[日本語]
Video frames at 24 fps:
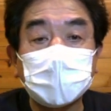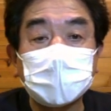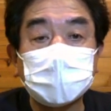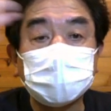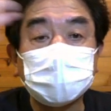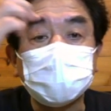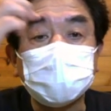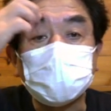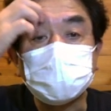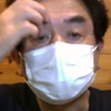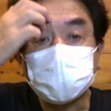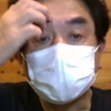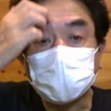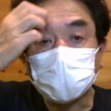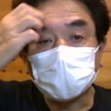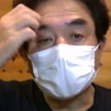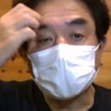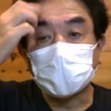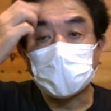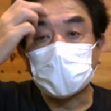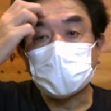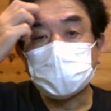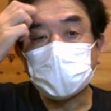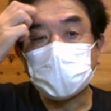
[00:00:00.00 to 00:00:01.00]
釣り人っ
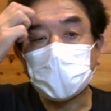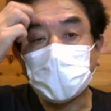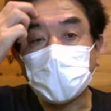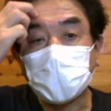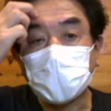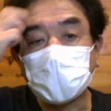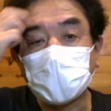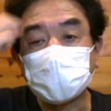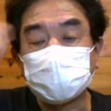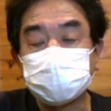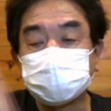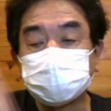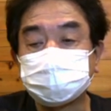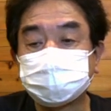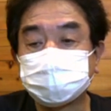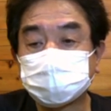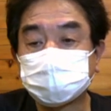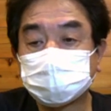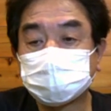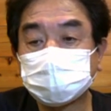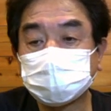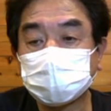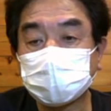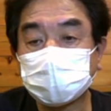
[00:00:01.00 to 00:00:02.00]
てなぜか
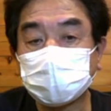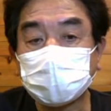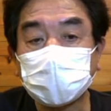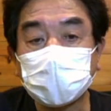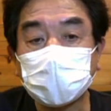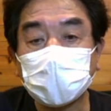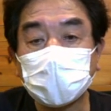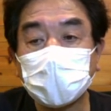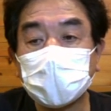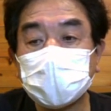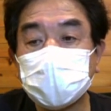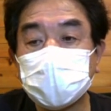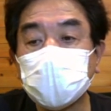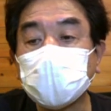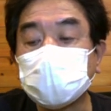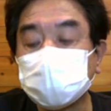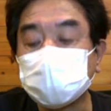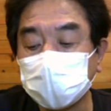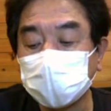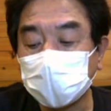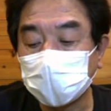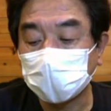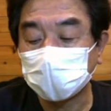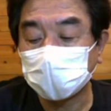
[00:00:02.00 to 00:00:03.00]
尺
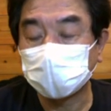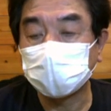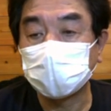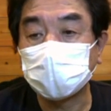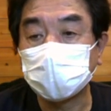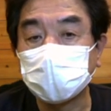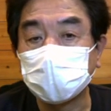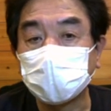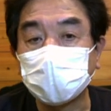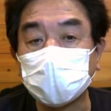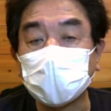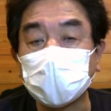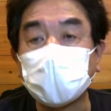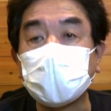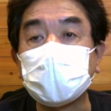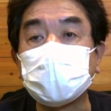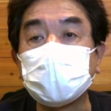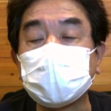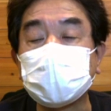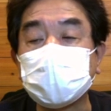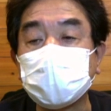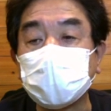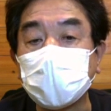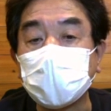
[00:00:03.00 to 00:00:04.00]
にこだわるん
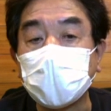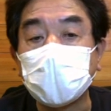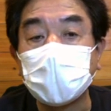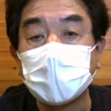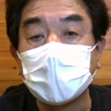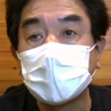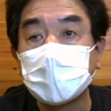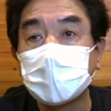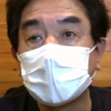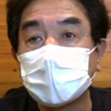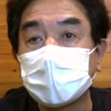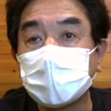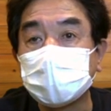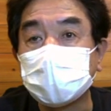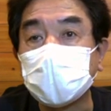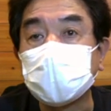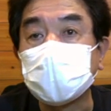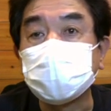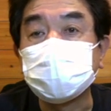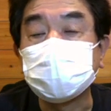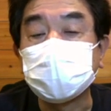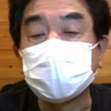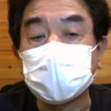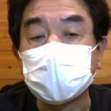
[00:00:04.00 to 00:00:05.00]
ですよね。
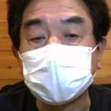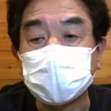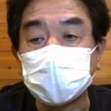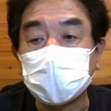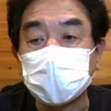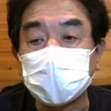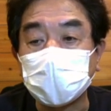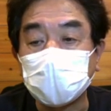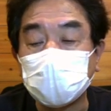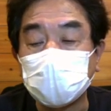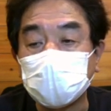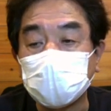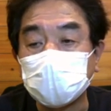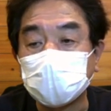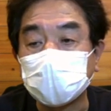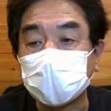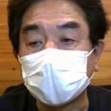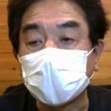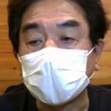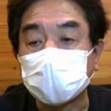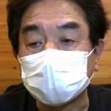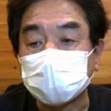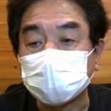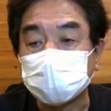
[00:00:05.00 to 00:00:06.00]
30センチ
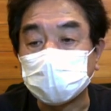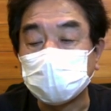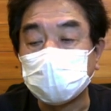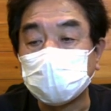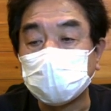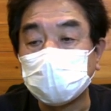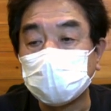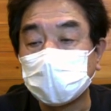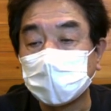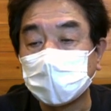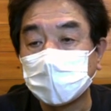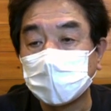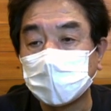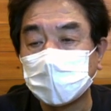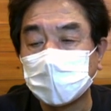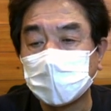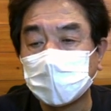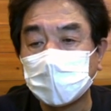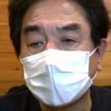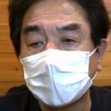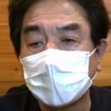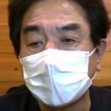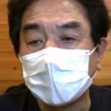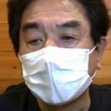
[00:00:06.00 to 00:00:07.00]
約。
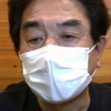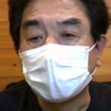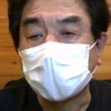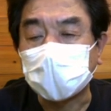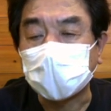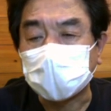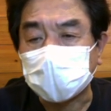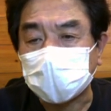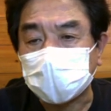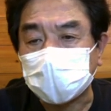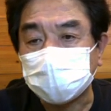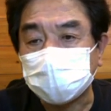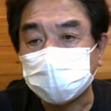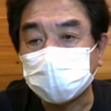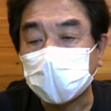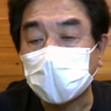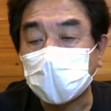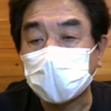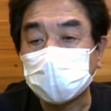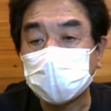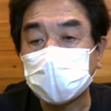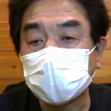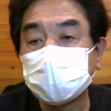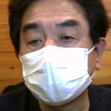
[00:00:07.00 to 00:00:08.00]
まあ
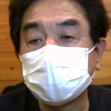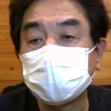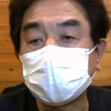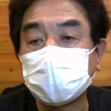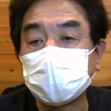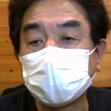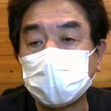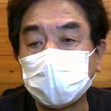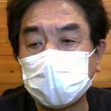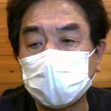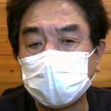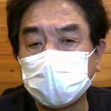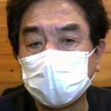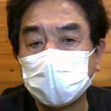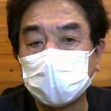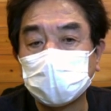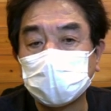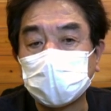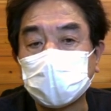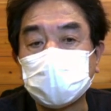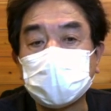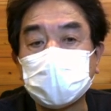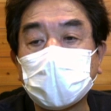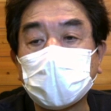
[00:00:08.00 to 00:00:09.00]
27センチ
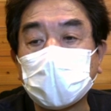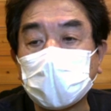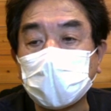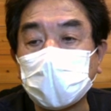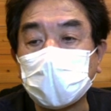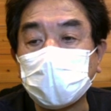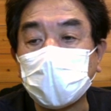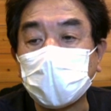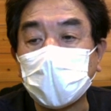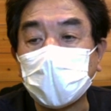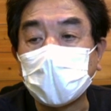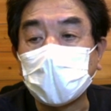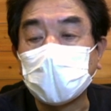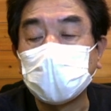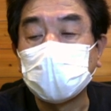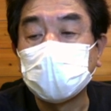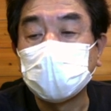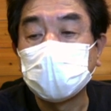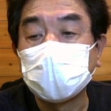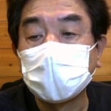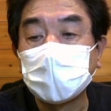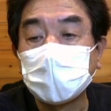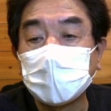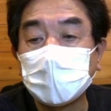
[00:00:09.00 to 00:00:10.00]
ですらね、まあ。
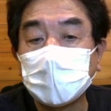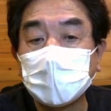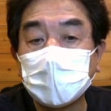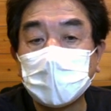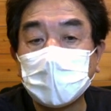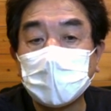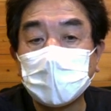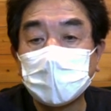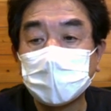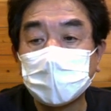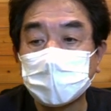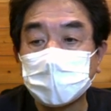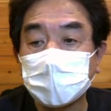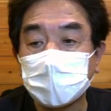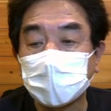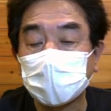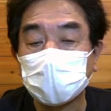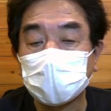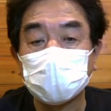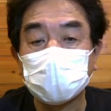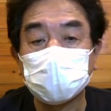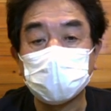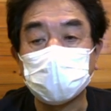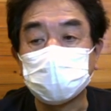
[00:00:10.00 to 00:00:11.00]

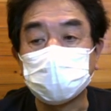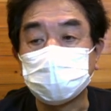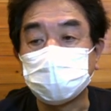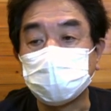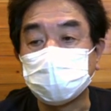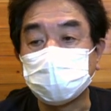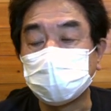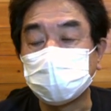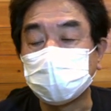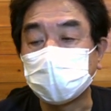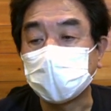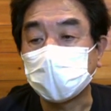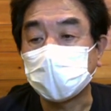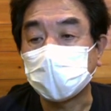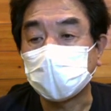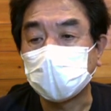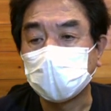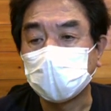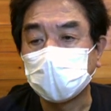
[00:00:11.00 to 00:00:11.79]
もう十分に